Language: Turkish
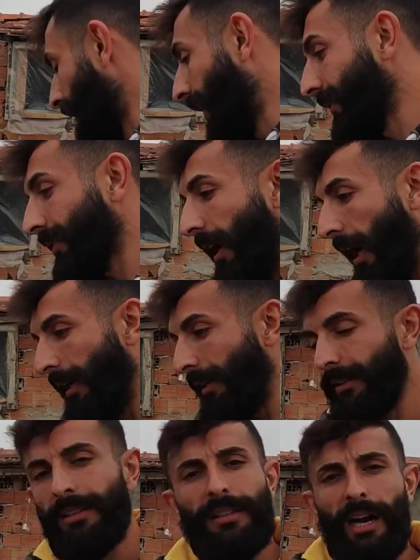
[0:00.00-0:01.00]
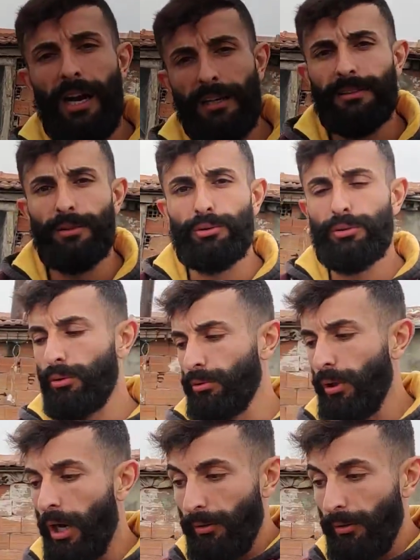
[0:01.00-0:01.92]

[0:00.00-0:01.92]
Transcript: Yani gayet gayet de güzel oluyor.